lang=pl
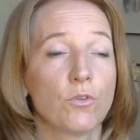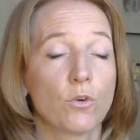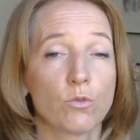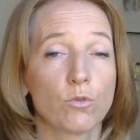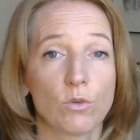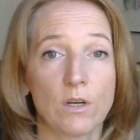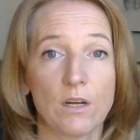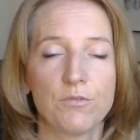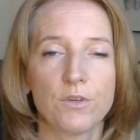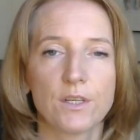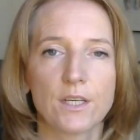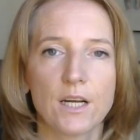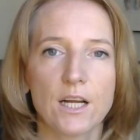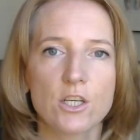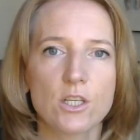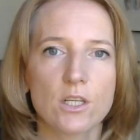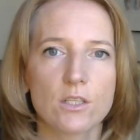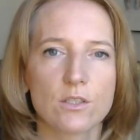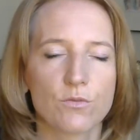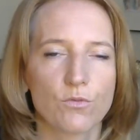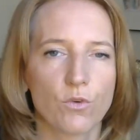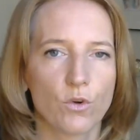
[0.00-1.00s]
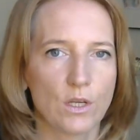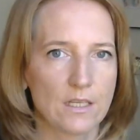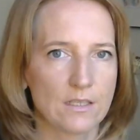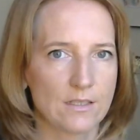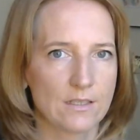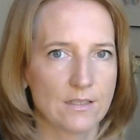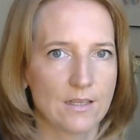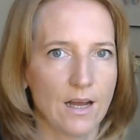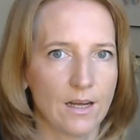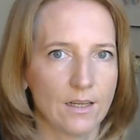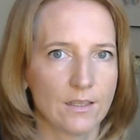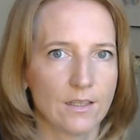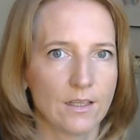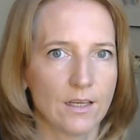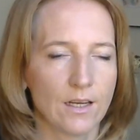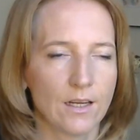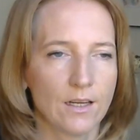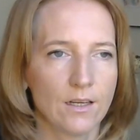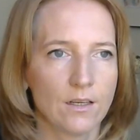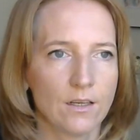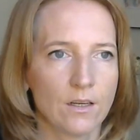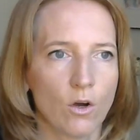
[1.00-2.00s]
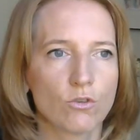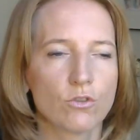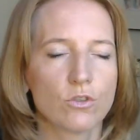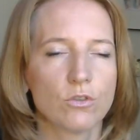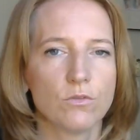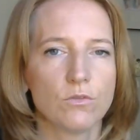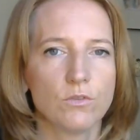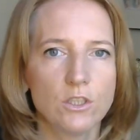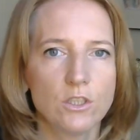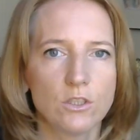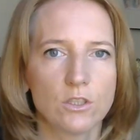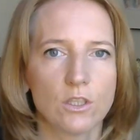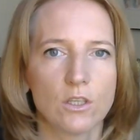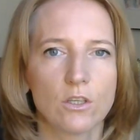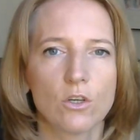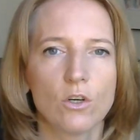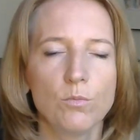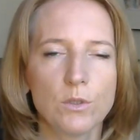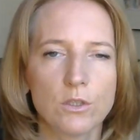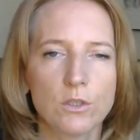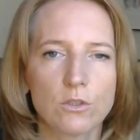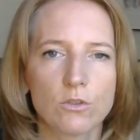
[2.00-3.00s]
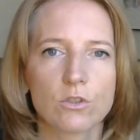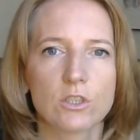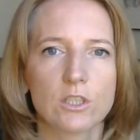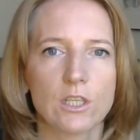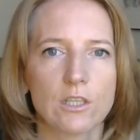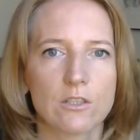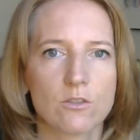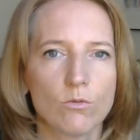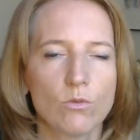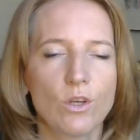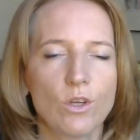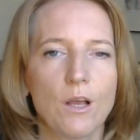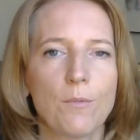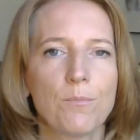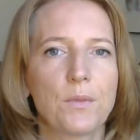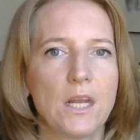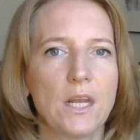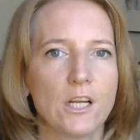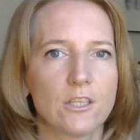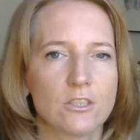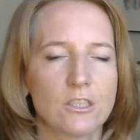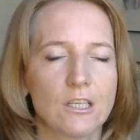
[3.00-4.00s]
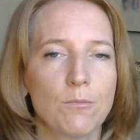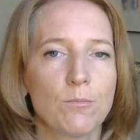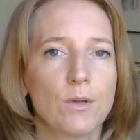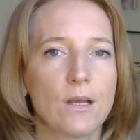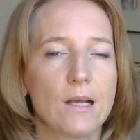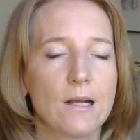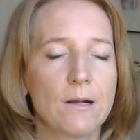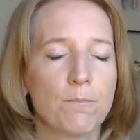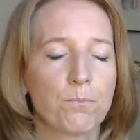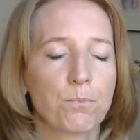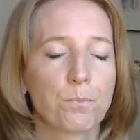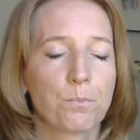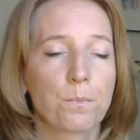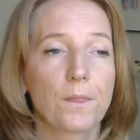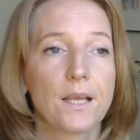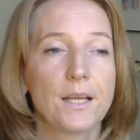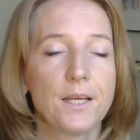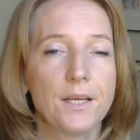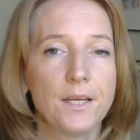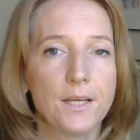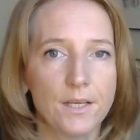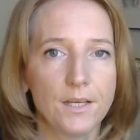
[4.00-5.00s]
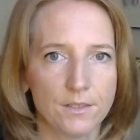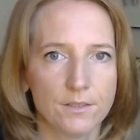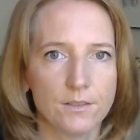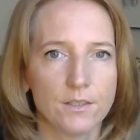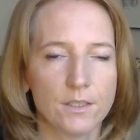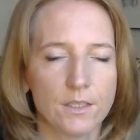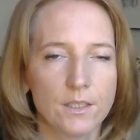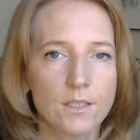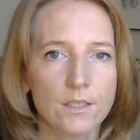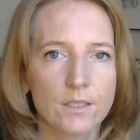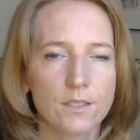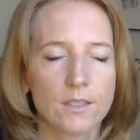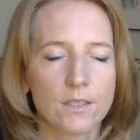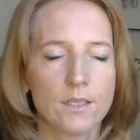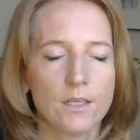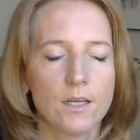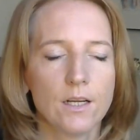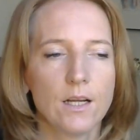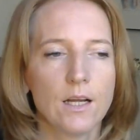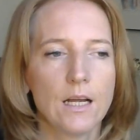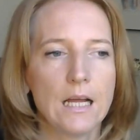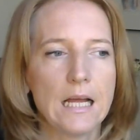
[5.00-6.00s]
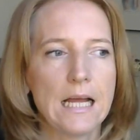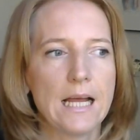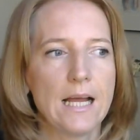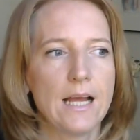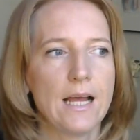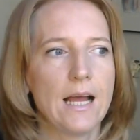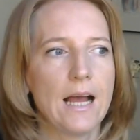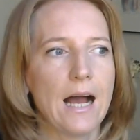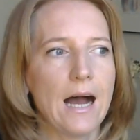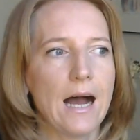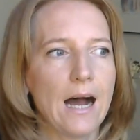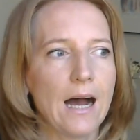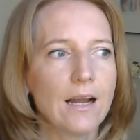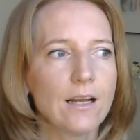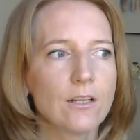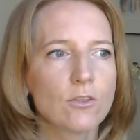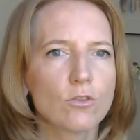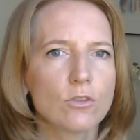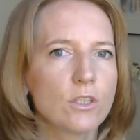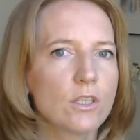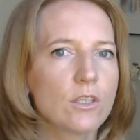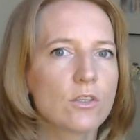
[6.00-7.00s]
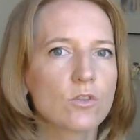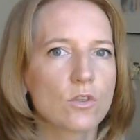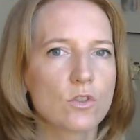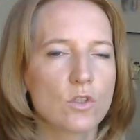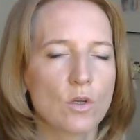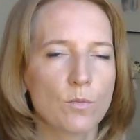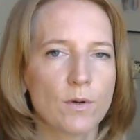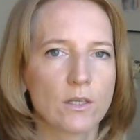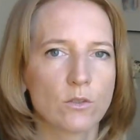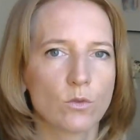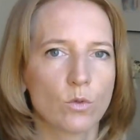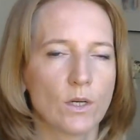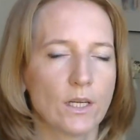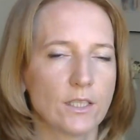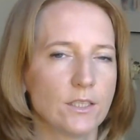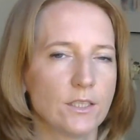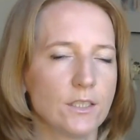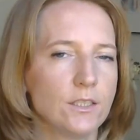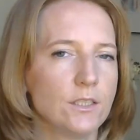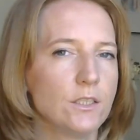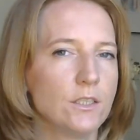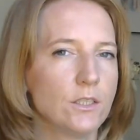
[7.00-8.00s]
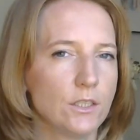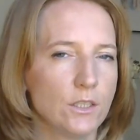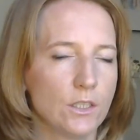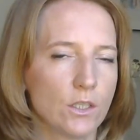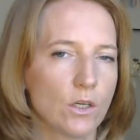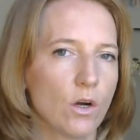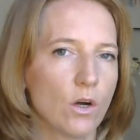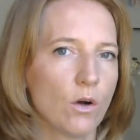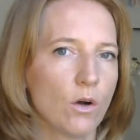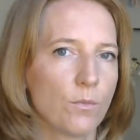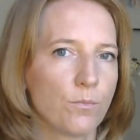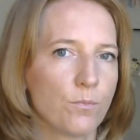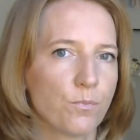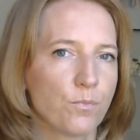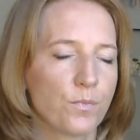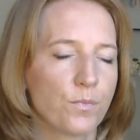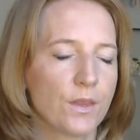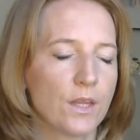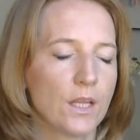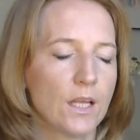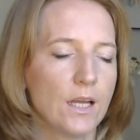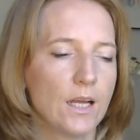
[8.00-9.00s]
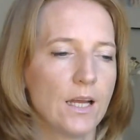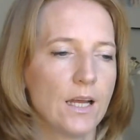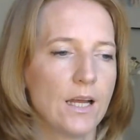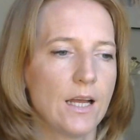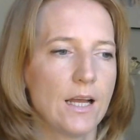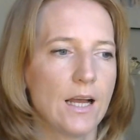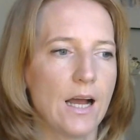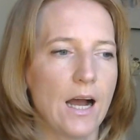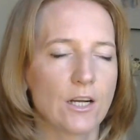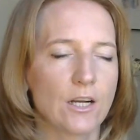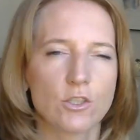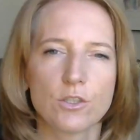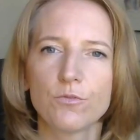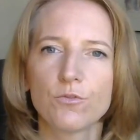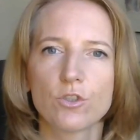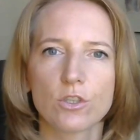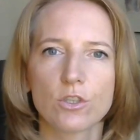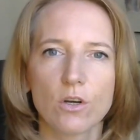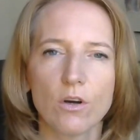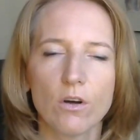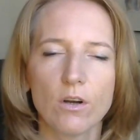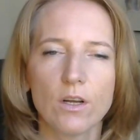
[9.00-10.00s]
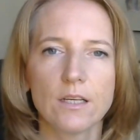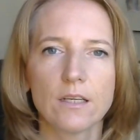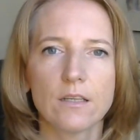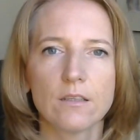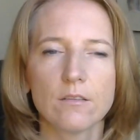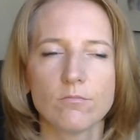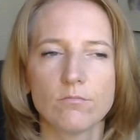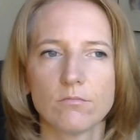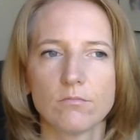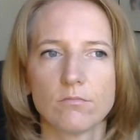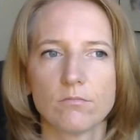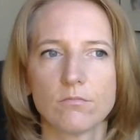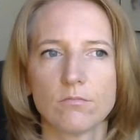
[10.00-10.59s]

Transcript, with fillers: która wyraża swoje zdanie. Oczywiście robi to z szacunkiem dla siebie i innych, ale to nie jest osoba, która siedzi cicho. A czy w szkole